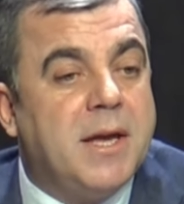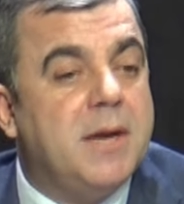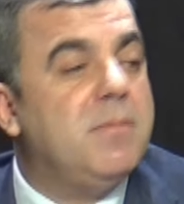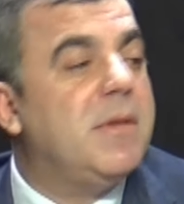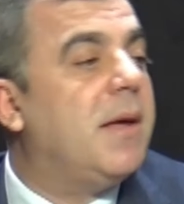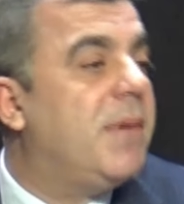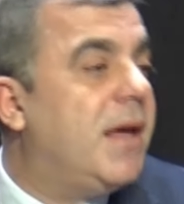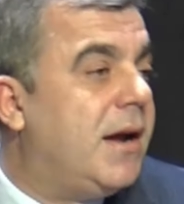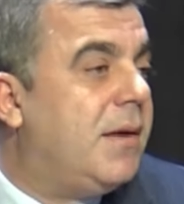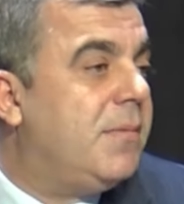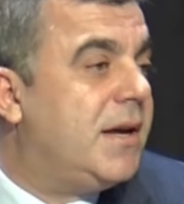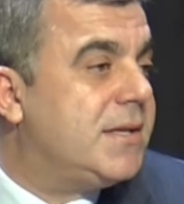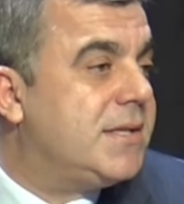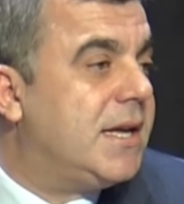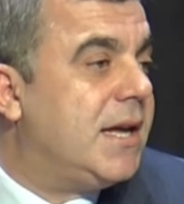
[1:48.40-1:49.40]
benimle
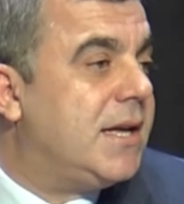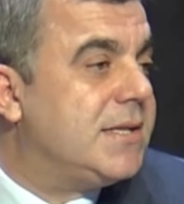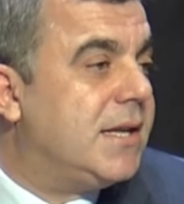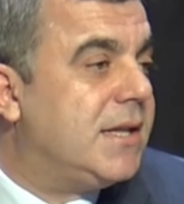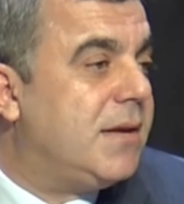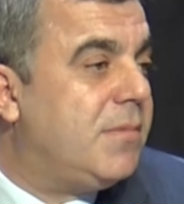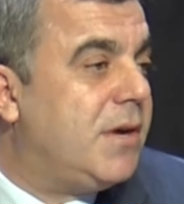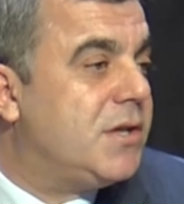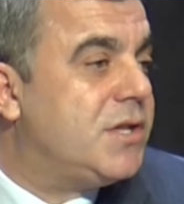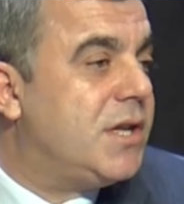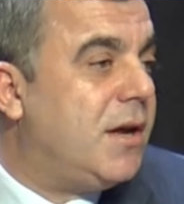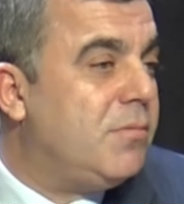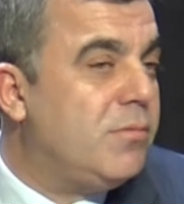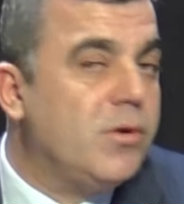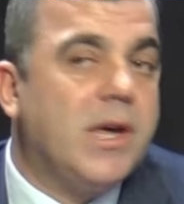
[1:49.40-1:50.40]
beraber siyasete
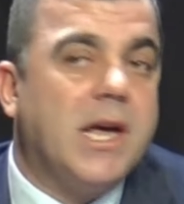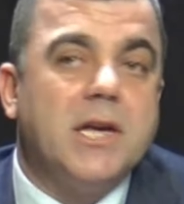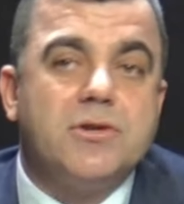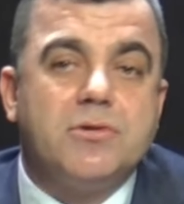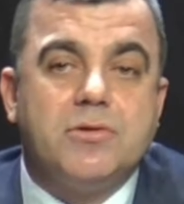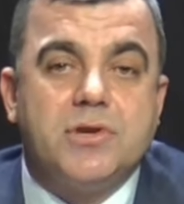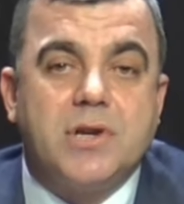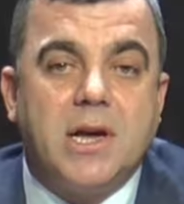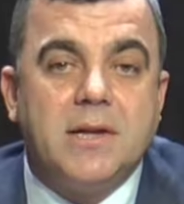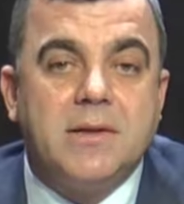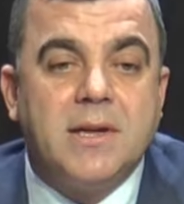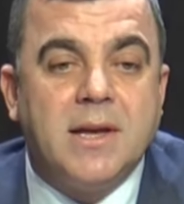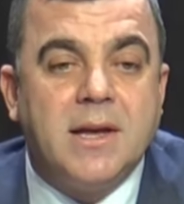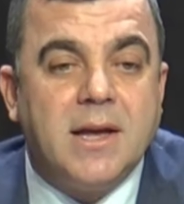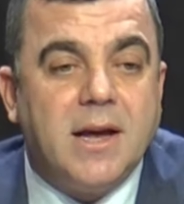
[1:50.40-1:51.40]
başlayan bu genç
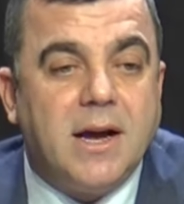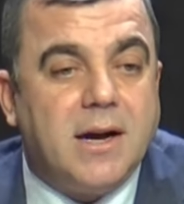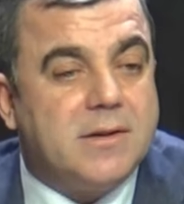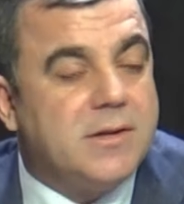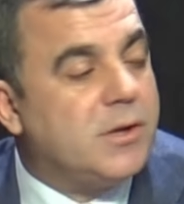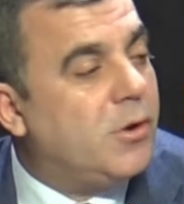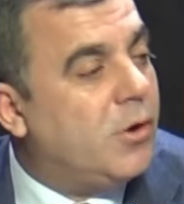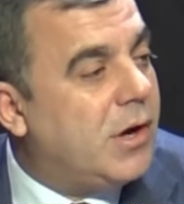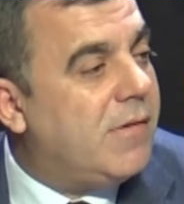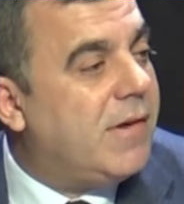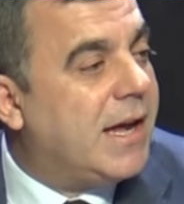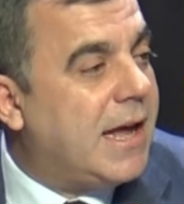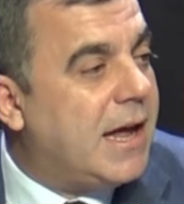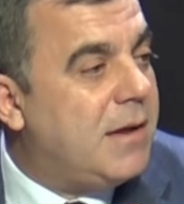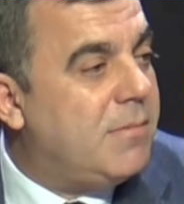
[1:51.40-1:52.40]
kuşağın artık
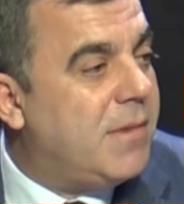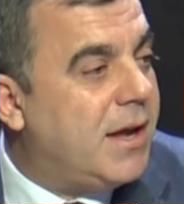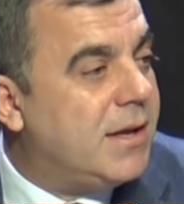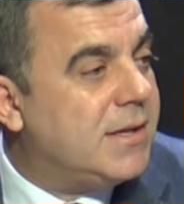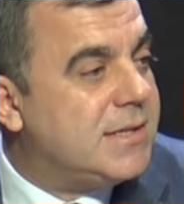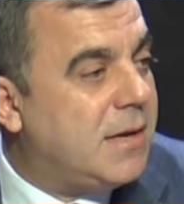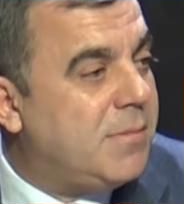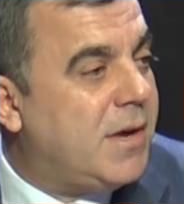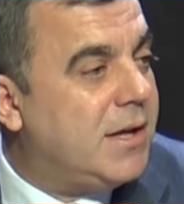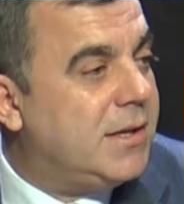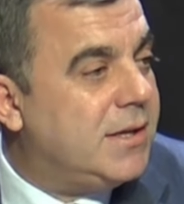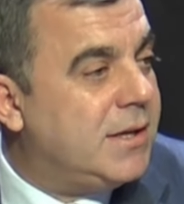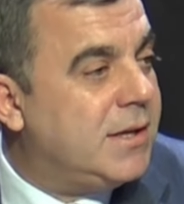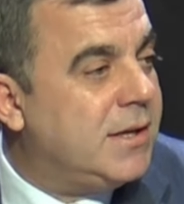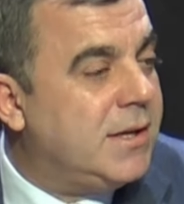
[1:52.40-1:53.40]
göreve gelme
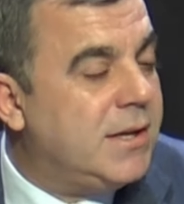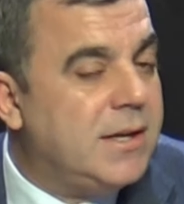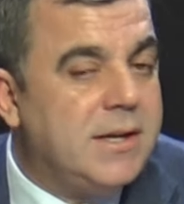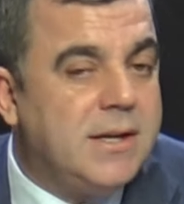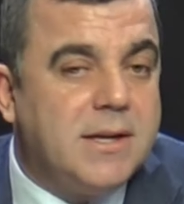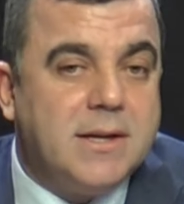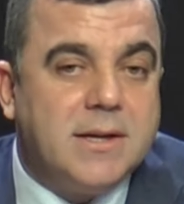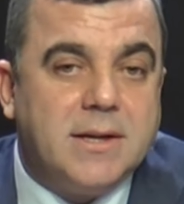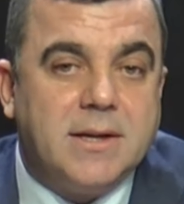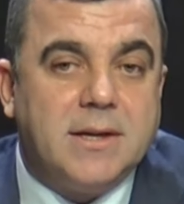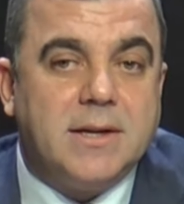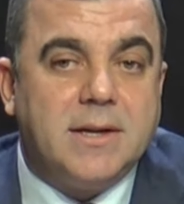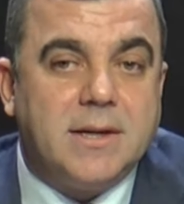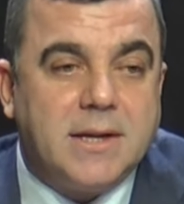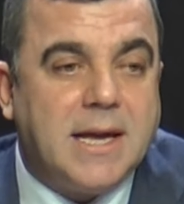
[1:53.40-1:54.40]
zamanı
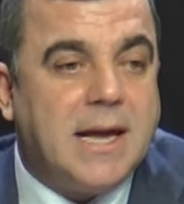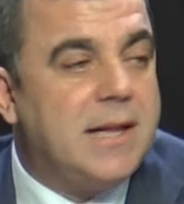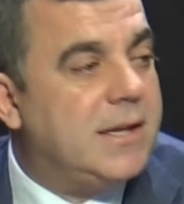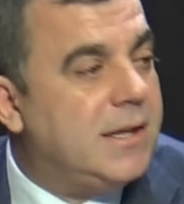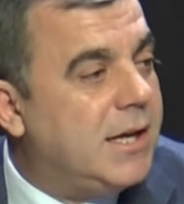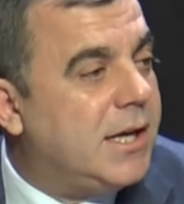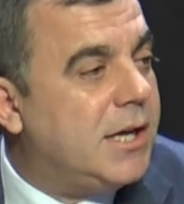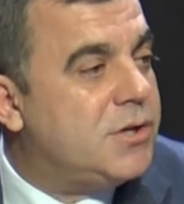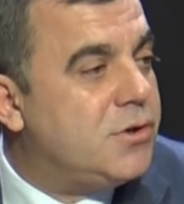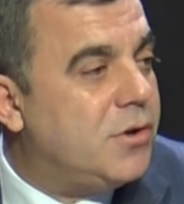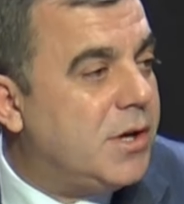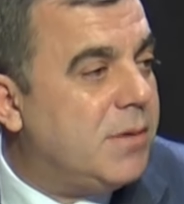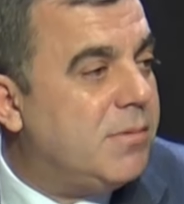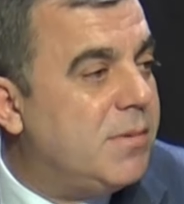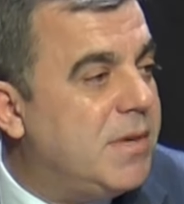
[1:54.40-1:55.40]
geldi de
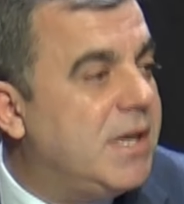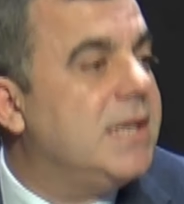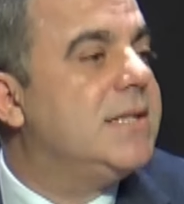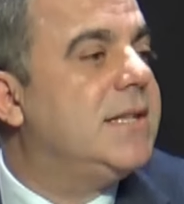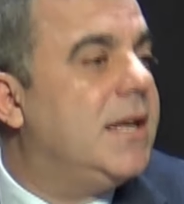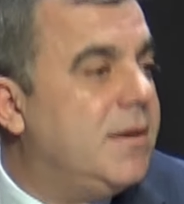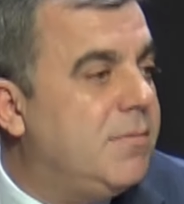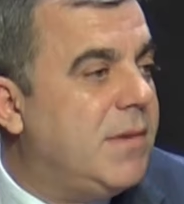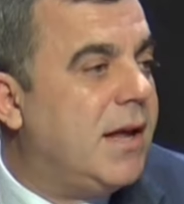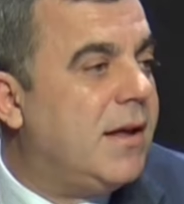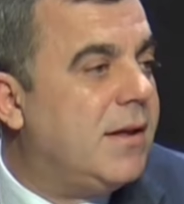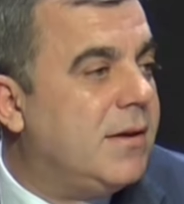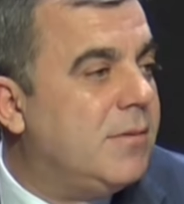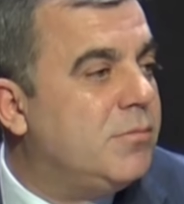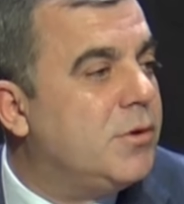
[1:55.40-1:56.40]
geçiyor gibi bir
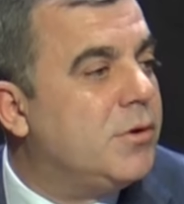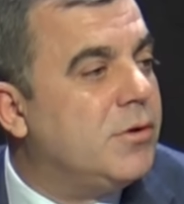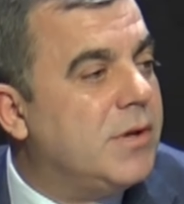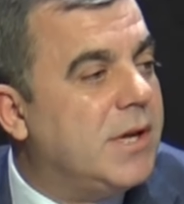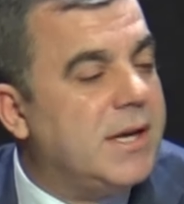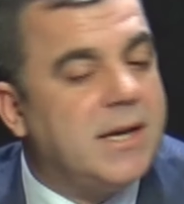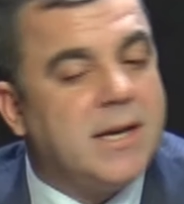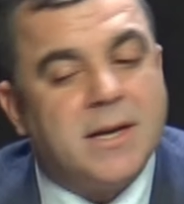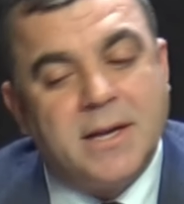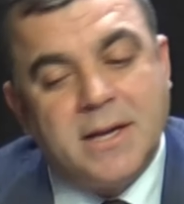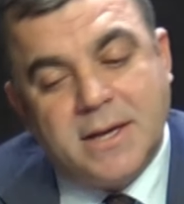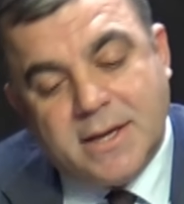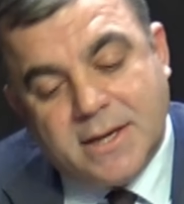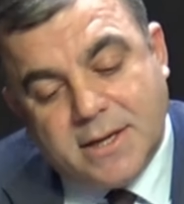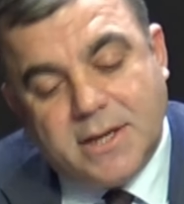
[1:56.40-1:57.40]
izlenimle bugünleri
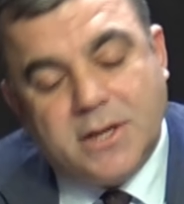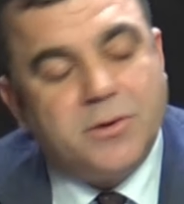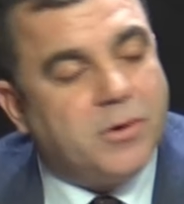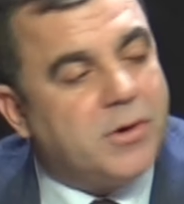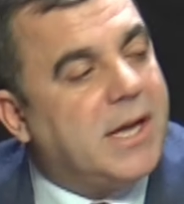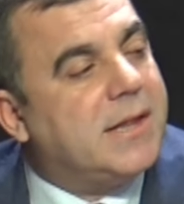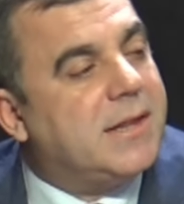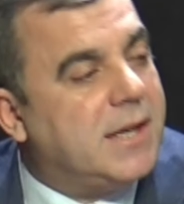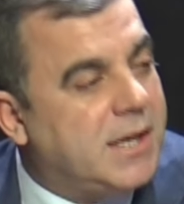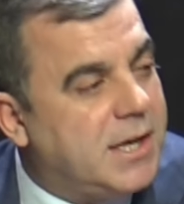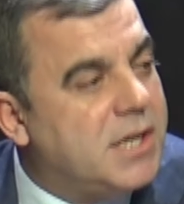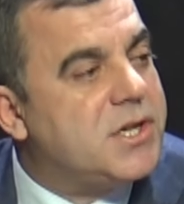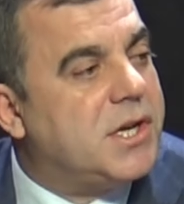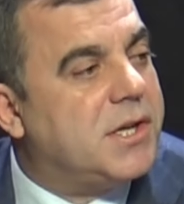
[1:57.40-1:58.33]
tükettik,